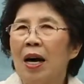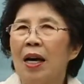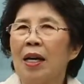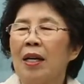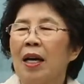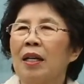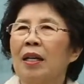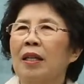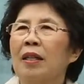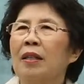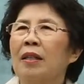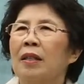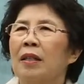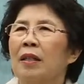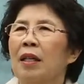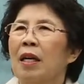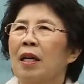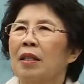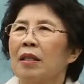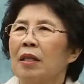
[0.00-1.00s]
하나는
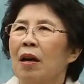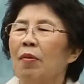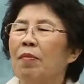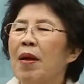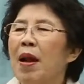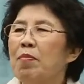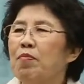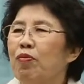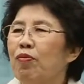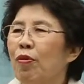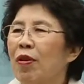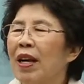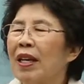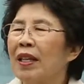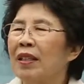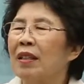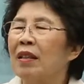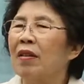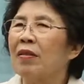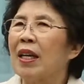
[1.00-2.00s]
정말
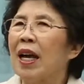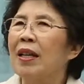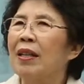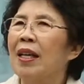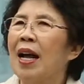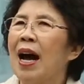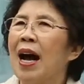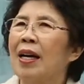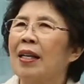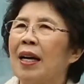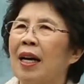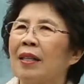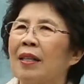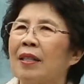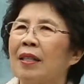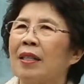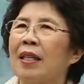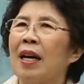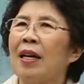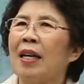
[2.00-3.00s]

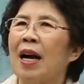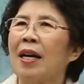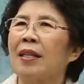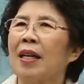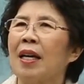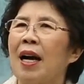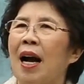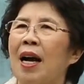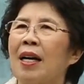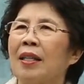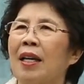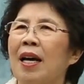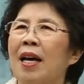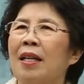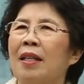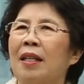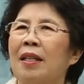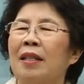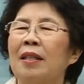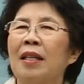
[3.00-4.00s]
부활하셨겠나라는 생각을
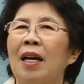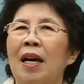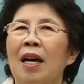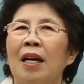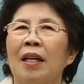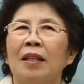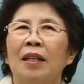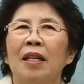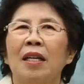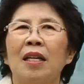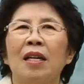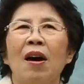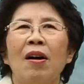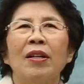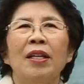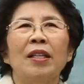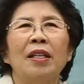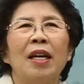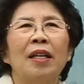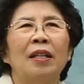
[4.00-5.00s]
하기에는 이
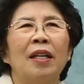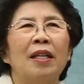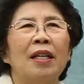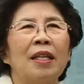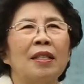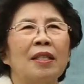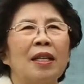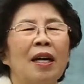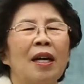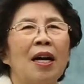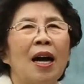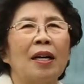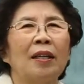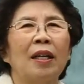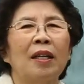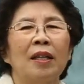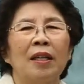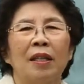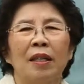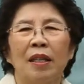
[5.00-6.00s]
여인네들의
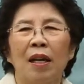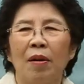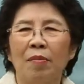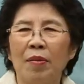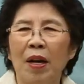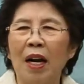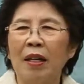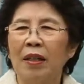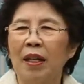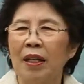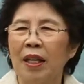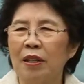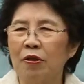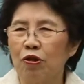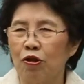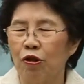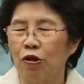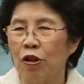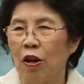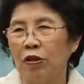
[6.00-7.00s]
생각은 너무나 그게
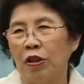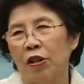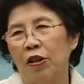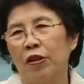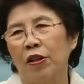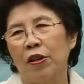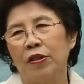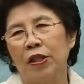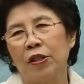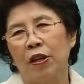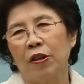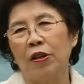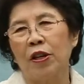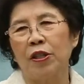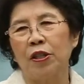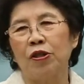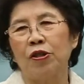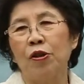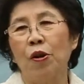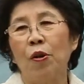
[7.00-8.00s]
충격적이었을
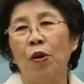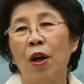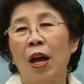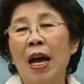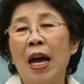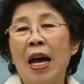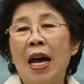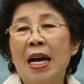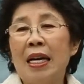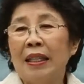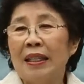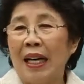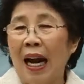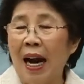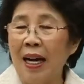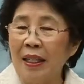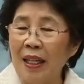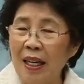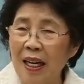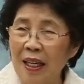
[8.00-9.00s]
것이요.
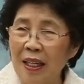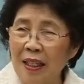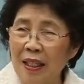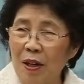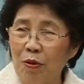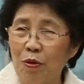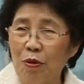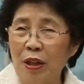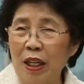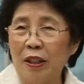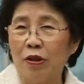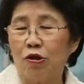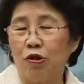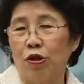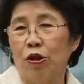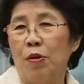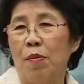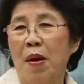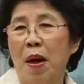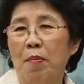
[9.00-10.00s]
당연히 우리
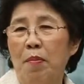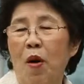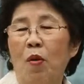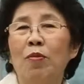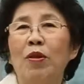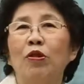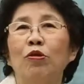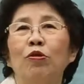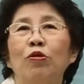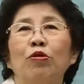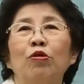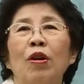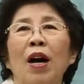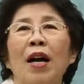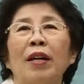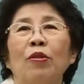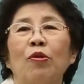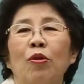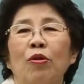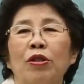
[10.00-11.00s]
주님의 몸을
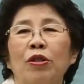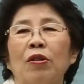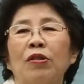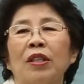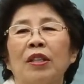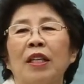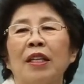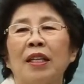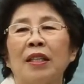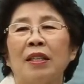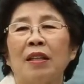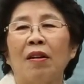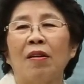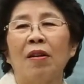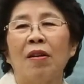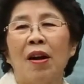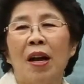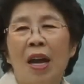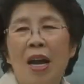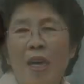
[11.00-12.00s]
누가 도적질해서